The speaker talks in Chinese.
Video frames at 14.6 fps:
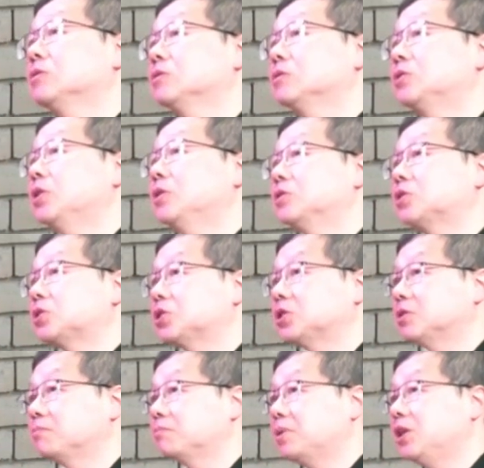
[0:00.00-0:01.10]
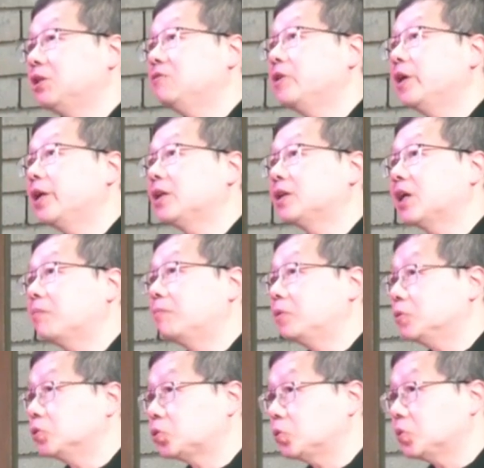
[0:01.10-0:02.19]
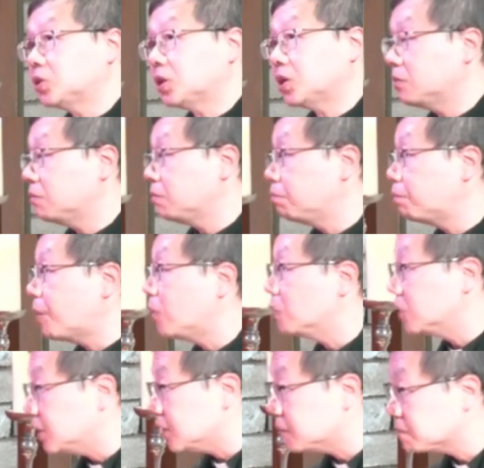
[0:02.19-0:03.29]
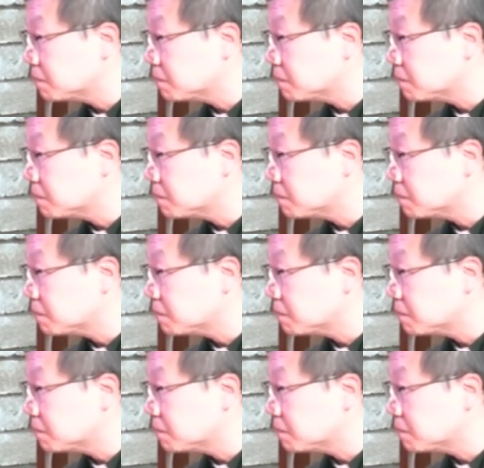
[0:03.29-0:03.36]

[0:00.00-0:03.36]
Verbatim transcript: 认识 PVAW 中的暴力。